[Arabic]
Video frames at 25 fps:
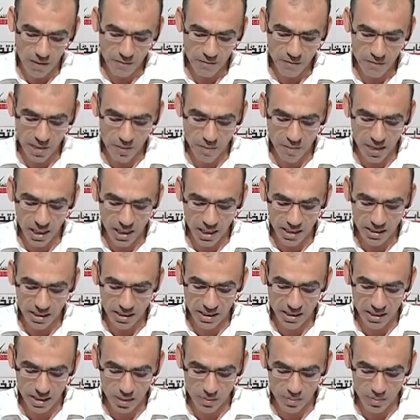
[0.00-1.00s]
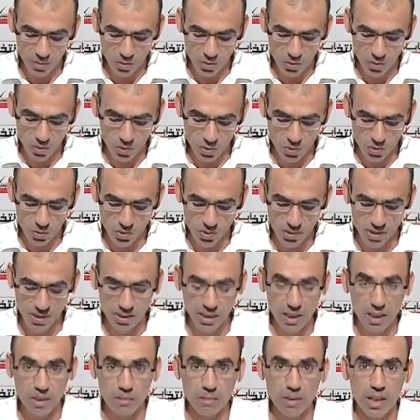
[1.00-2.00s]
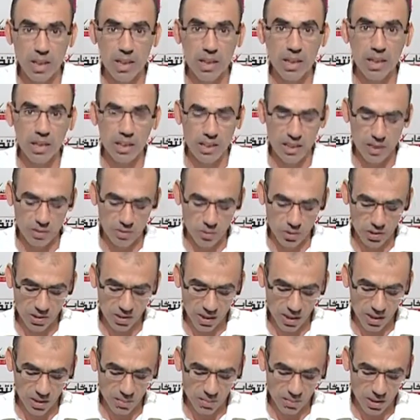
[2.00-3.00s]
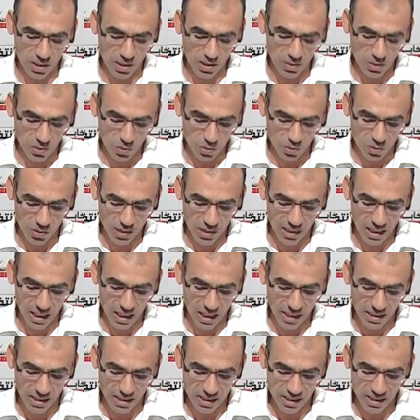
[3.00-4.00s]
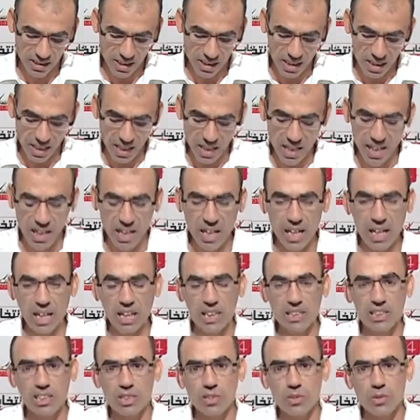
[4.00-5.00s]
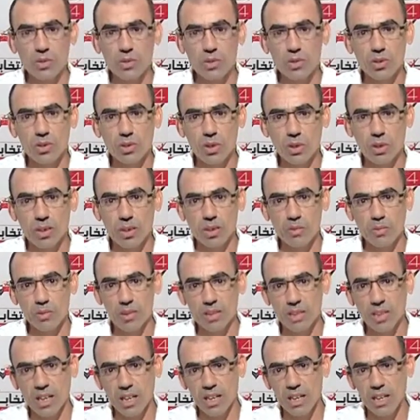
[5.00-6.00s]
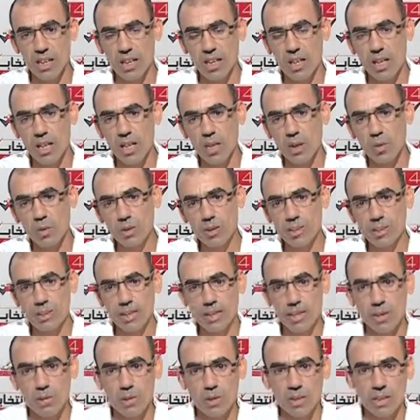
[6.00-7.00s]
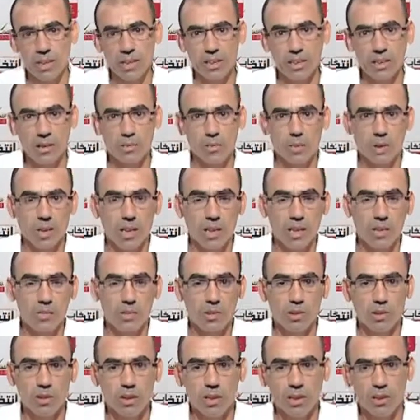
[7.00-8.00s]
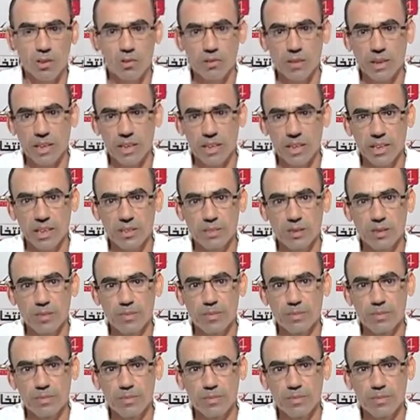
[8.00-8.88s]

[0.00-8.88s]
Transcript: فمعا لنبني أسس صلبة لمستقبل تونس العزيزة عاشت تونس حرة مستقلة والسلام عليكم ورحمة الله وبركاته